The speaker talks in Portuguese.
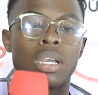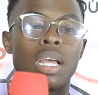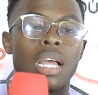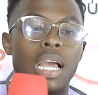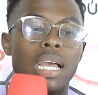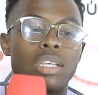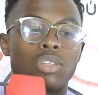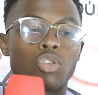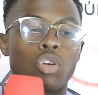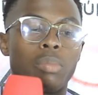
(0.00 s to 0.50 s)

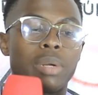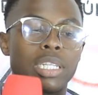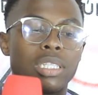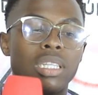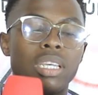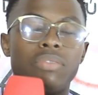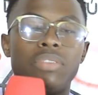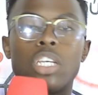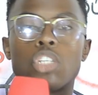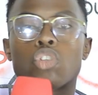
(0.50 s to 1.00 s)
Uhum. Sobre as
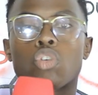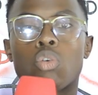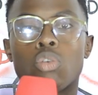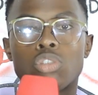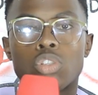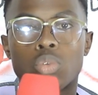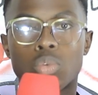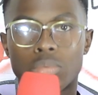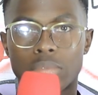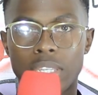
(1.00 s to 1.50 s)
dívidas
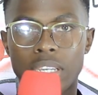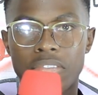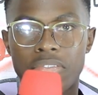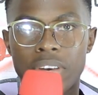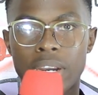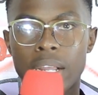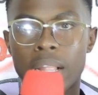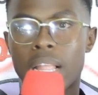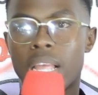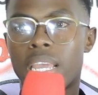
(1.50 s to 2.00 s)

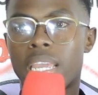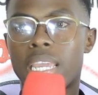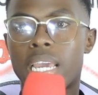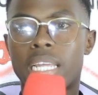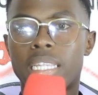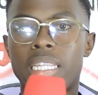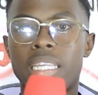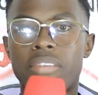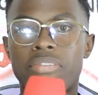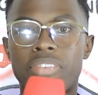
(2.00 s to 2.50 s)
construtiva e a
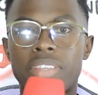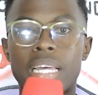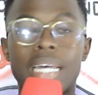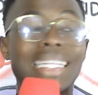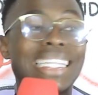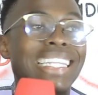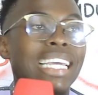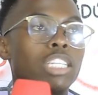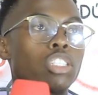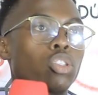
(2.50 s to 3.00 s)
dívida
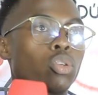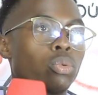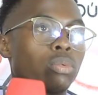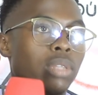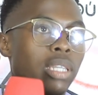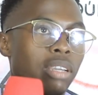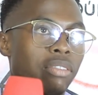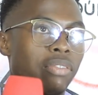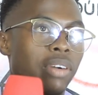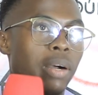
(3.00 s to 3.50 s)

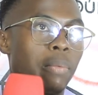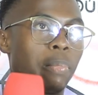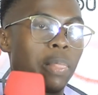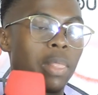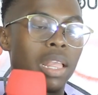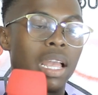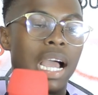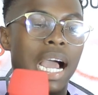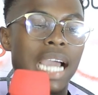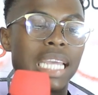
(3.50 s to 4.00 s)
destrutiva.
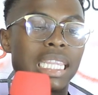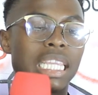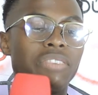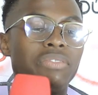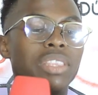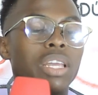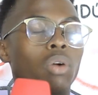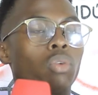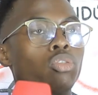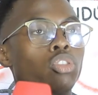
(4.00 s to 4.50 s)
Okay. A
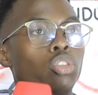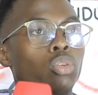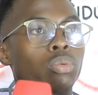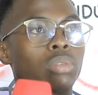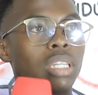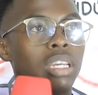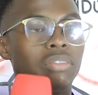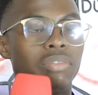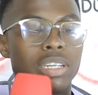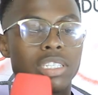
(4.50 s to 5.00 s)
dívida
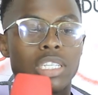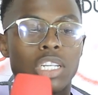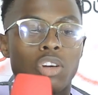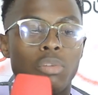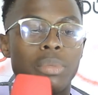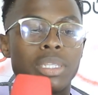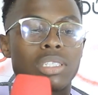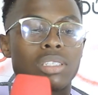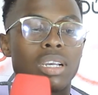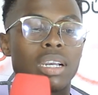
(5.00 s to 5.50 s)
construtiva
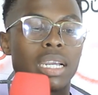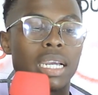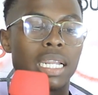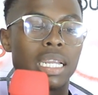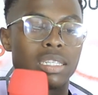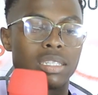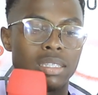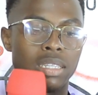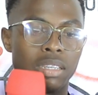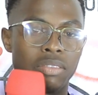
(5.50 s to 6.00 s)
geralmente são
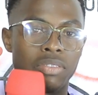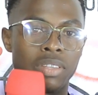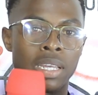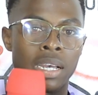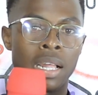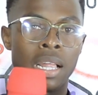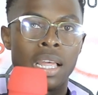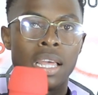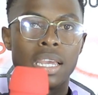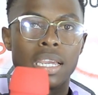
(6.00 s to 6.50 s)
aquelas dívidas
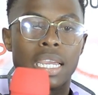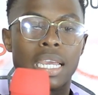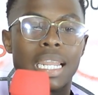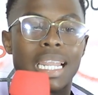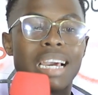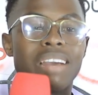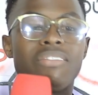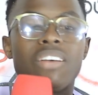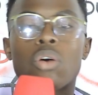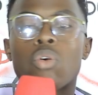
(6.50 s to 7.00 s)
que
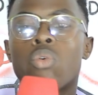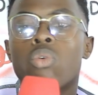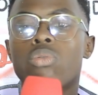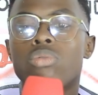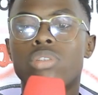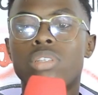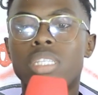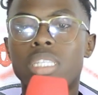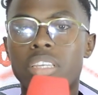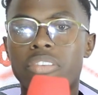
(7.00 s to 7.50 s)
levam com que
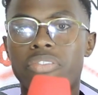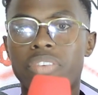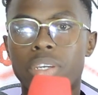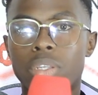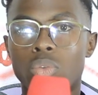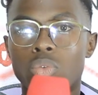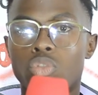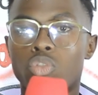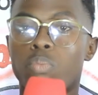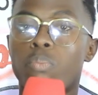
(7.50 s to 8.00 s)
os
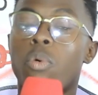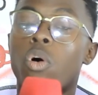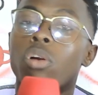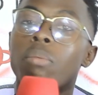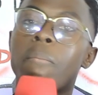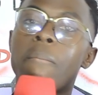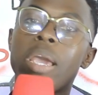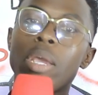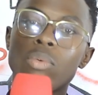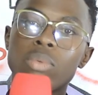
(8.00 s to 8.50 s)
indivíduos, por
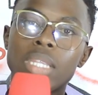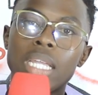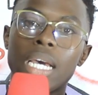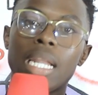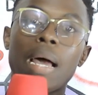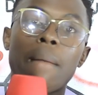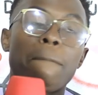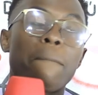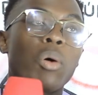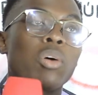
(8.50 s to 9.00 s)
meio
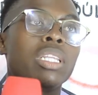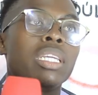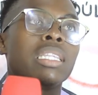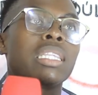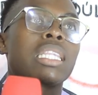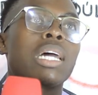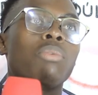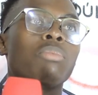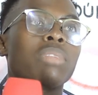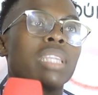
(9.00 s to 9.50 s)
dela, podem
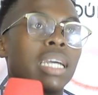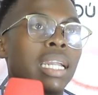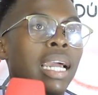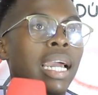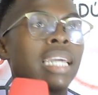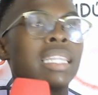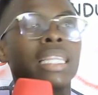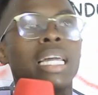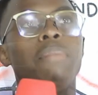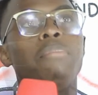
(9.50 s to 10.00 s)
então ter
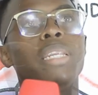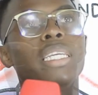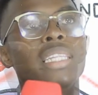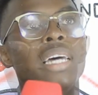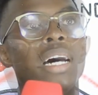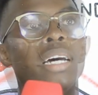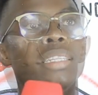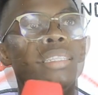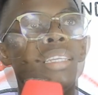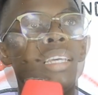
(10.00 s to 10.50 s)

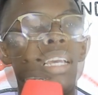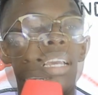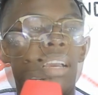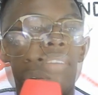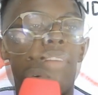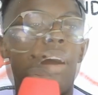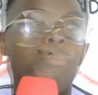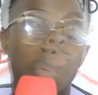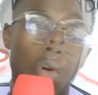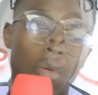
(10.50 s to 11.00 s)
rentabilidade. Okay.
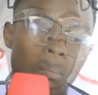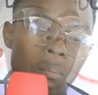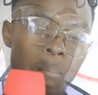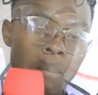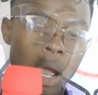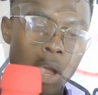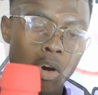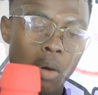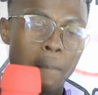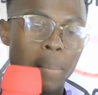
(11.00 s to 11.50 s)
O
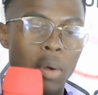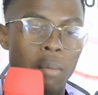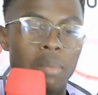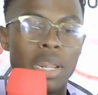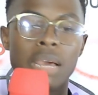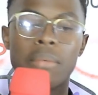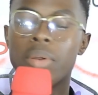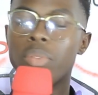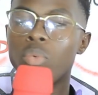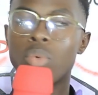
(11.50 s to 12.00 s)
maior
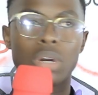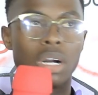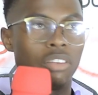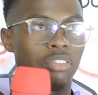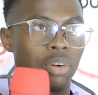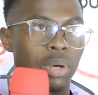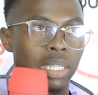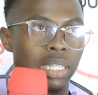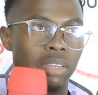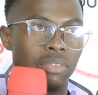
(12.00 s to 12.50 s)
problema nunca
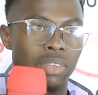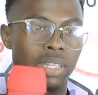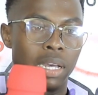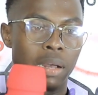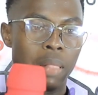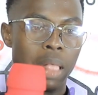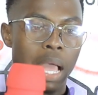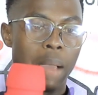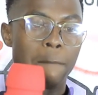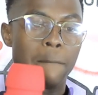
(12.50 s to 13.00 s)
foi a dívida,
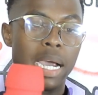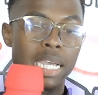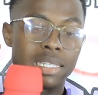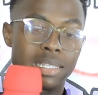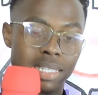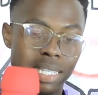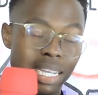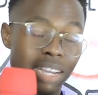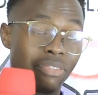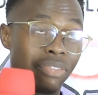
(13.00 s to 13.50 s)
mas
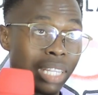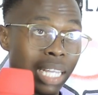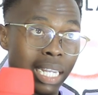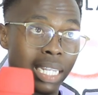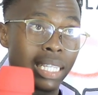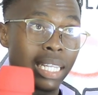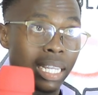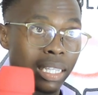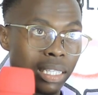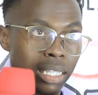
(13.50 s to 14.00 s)
sim a
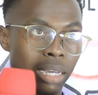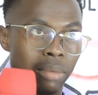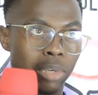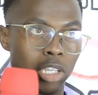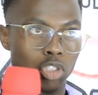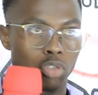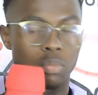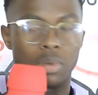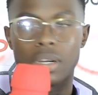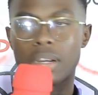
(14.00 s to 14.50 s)
finalidade da
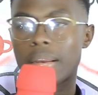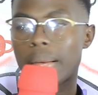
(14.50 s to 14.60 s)
mesma.